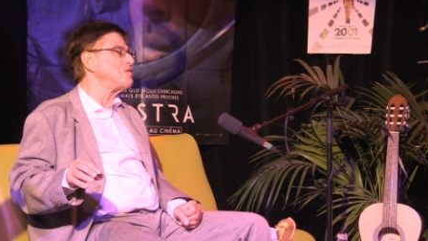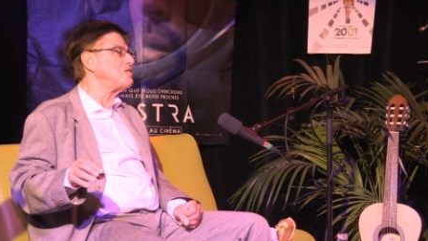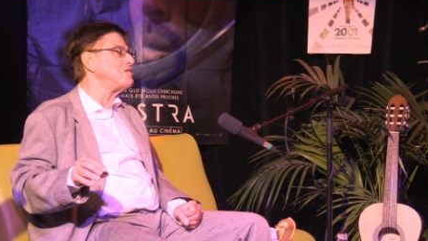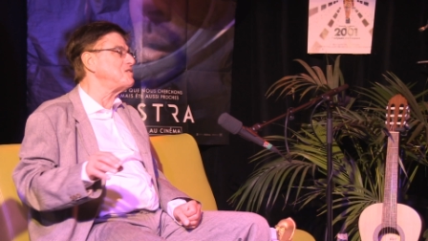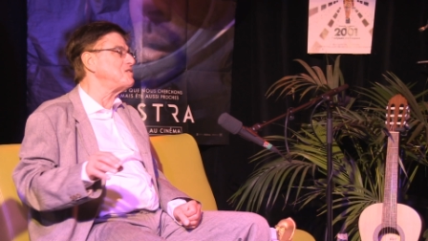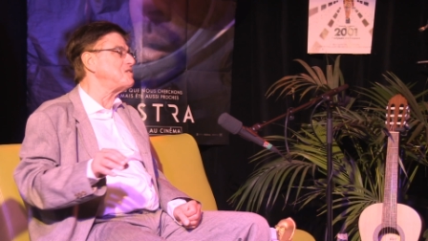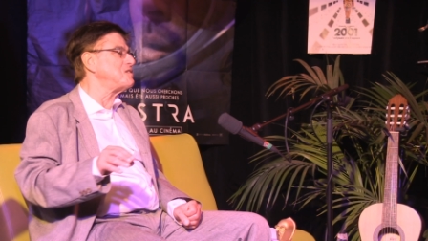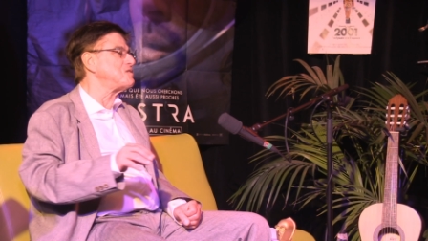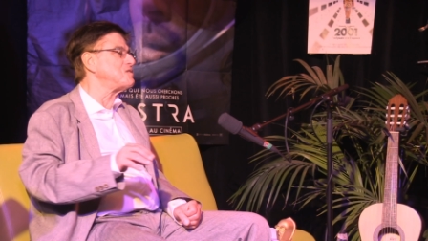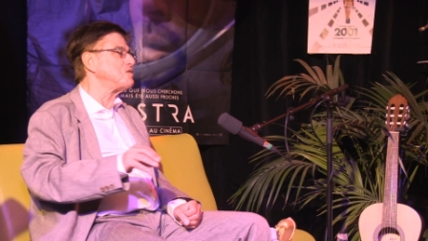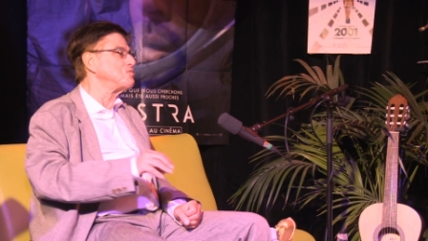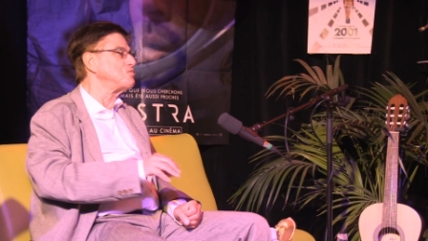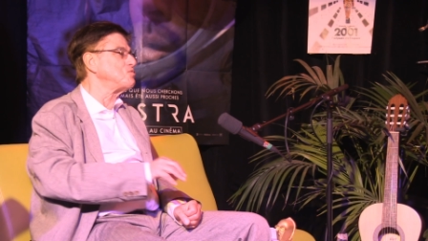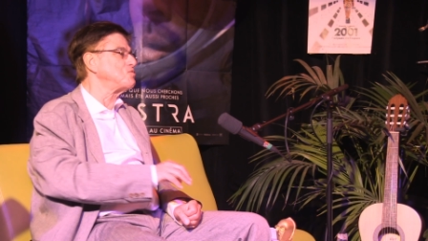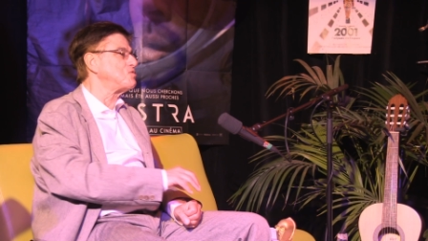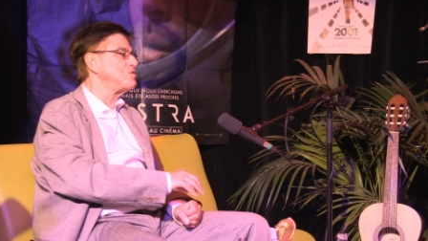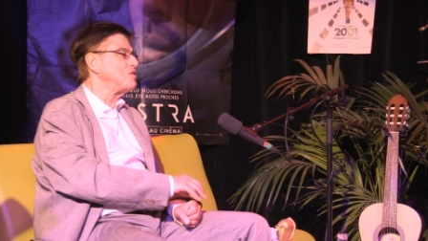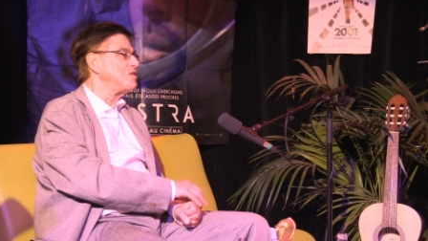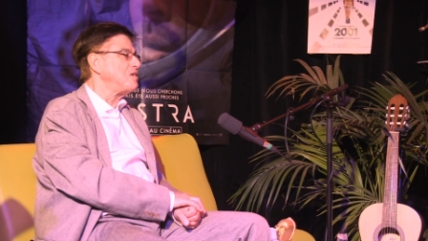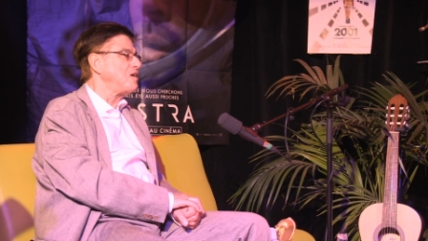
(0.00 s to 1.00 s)
on en était sans
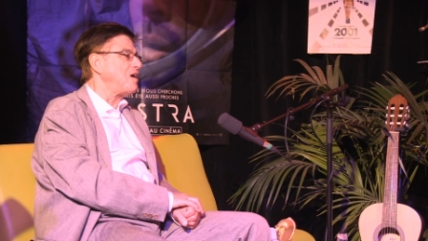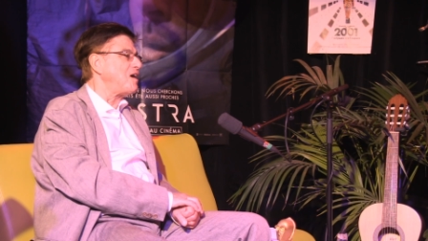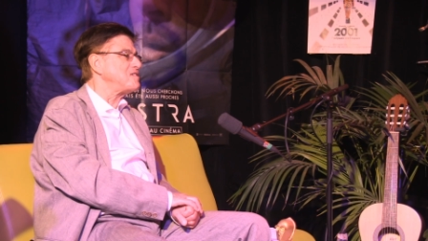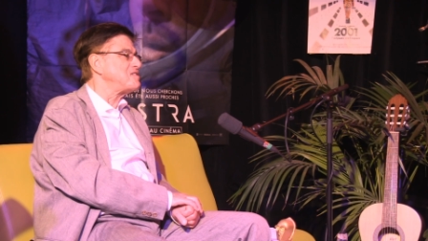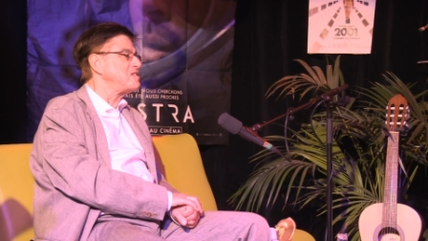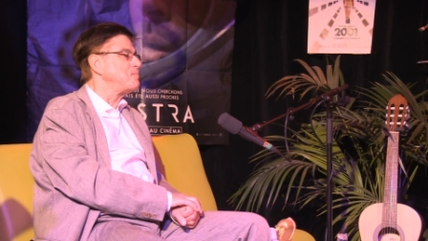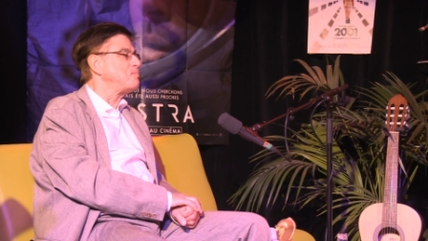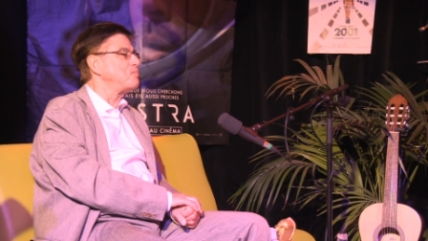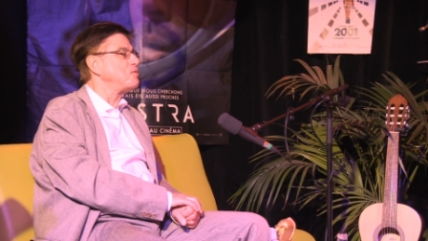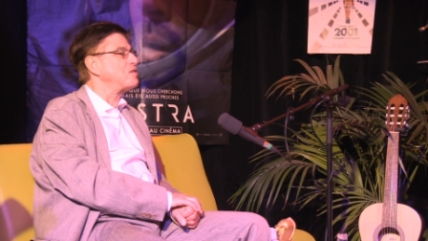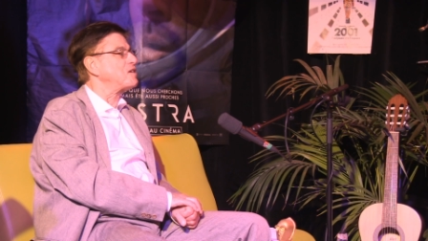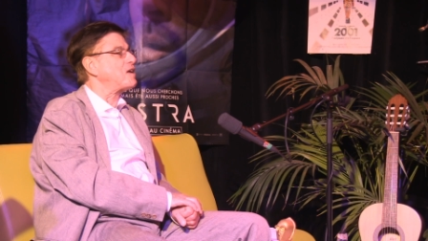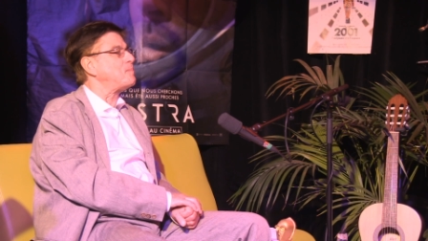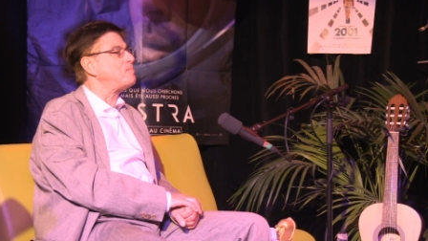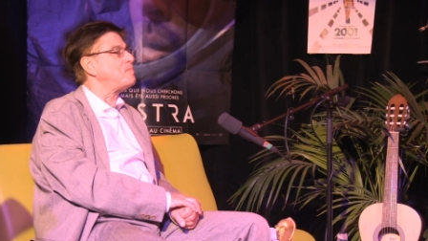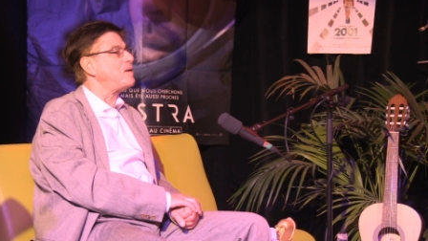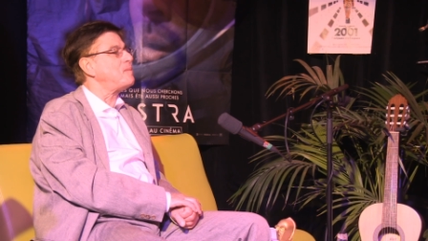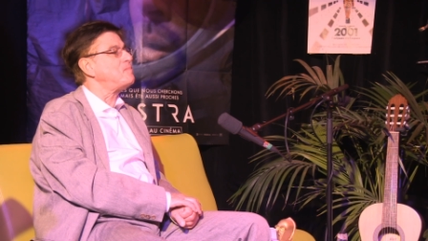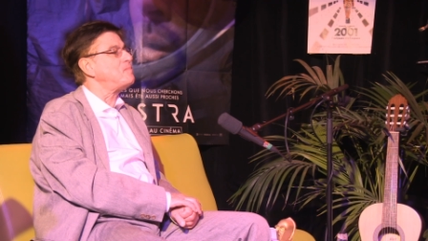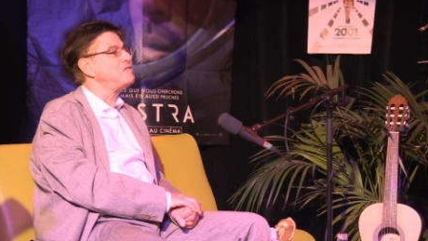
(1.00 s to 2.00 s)
doute assez peu
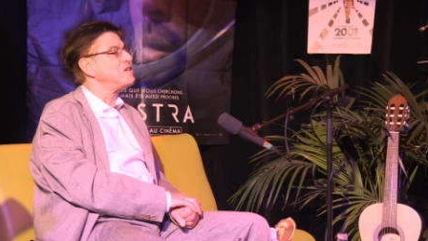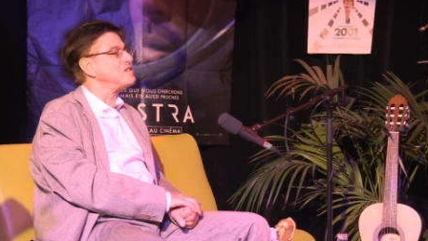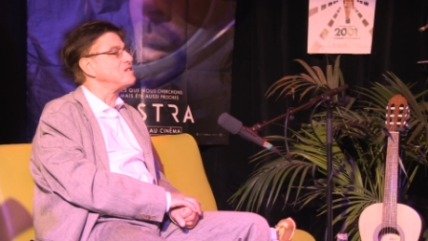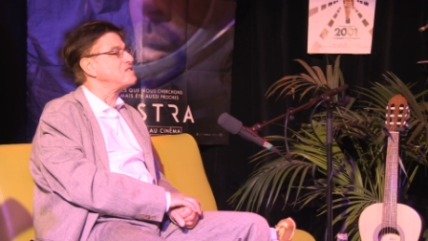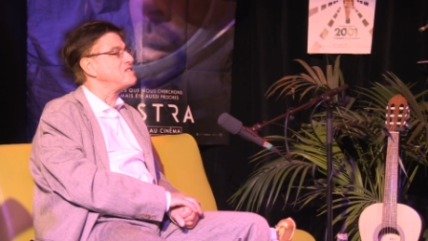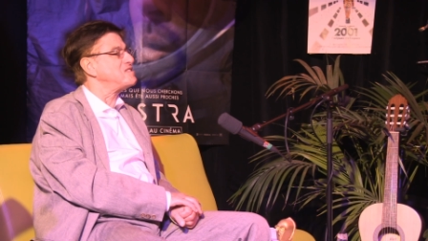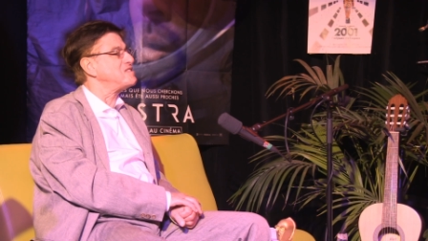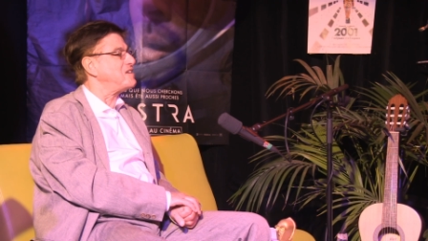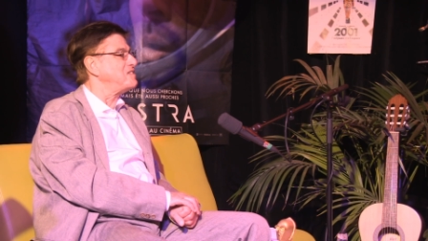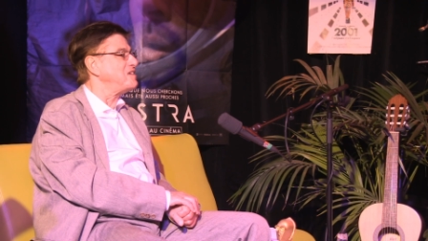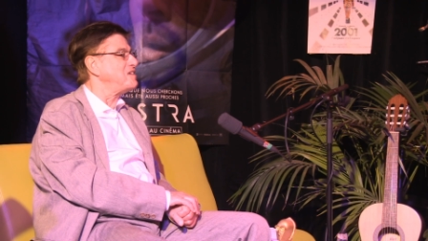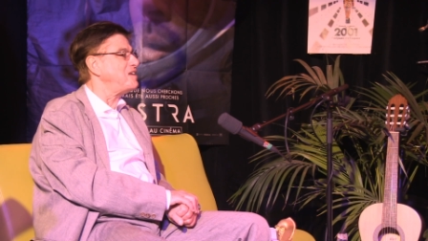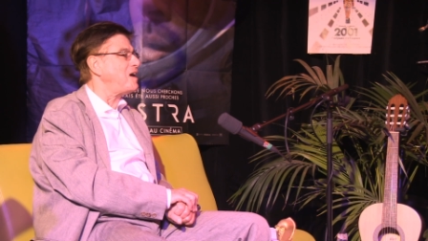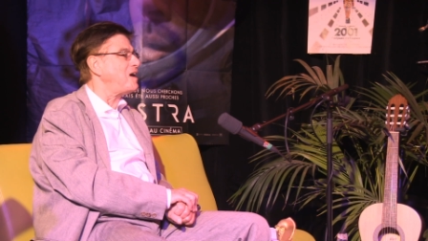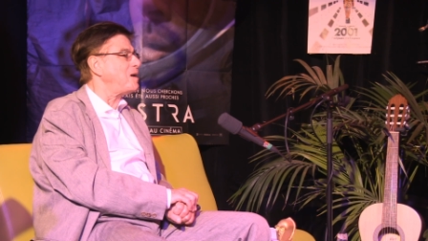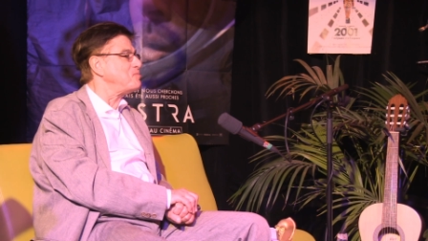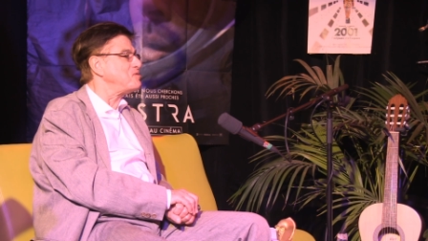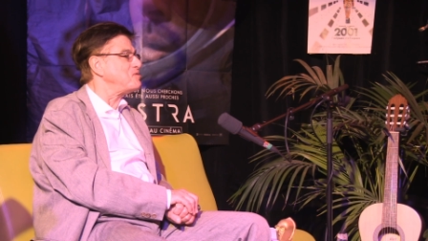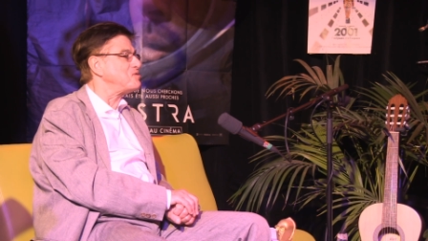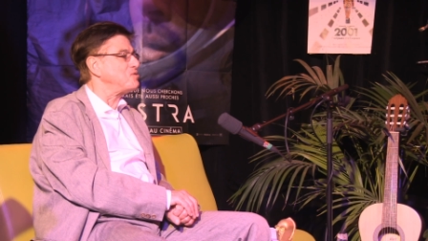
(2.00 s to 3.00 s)
capable dans ces
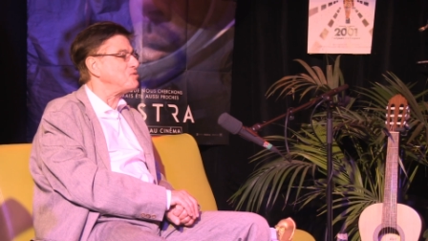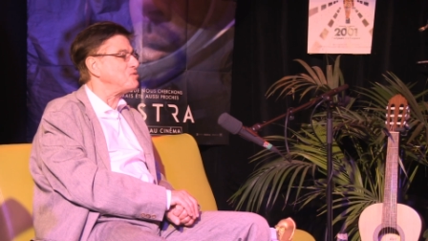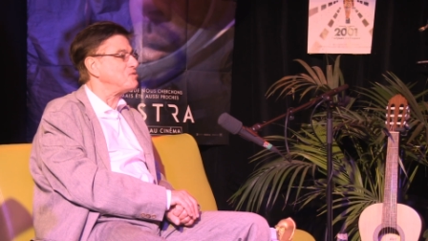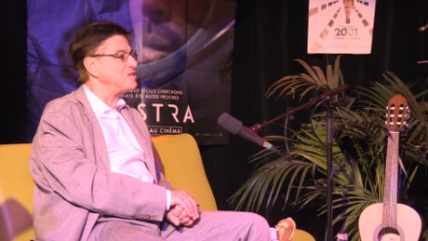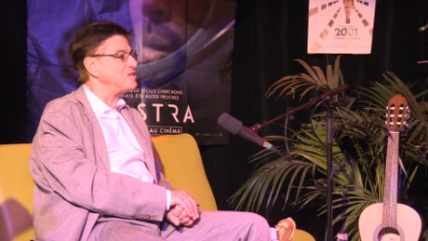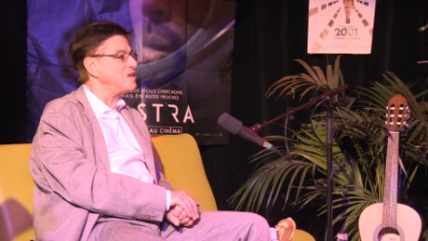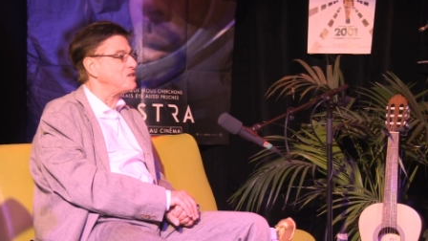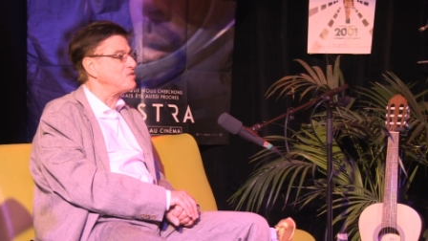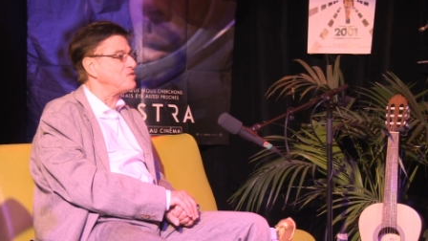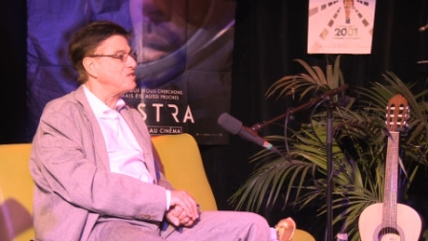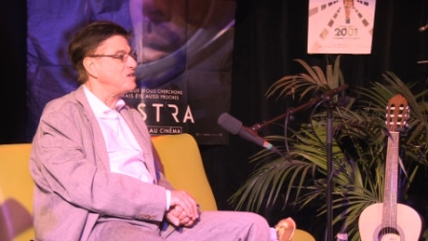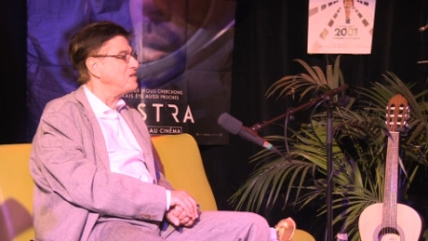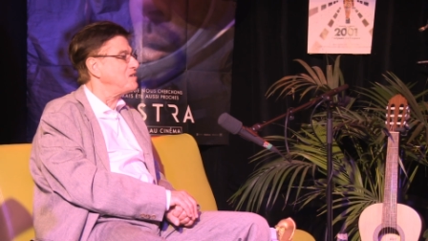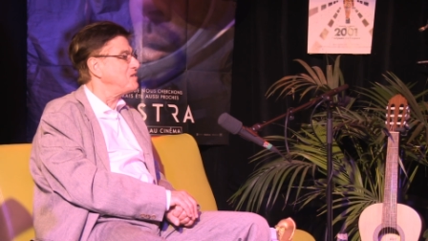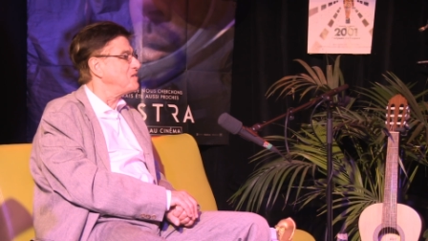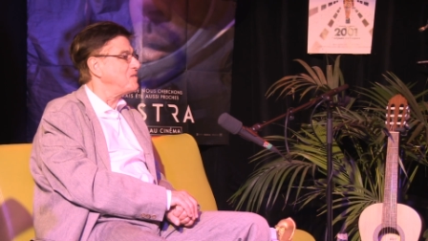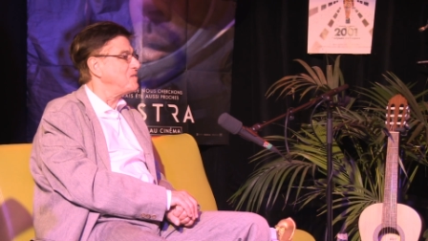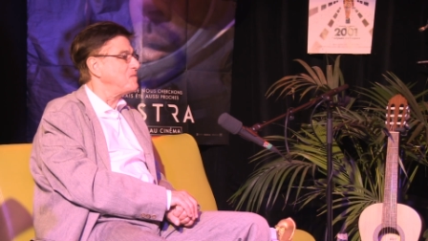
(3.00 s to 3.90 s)
années-là, puisqu'on n'avait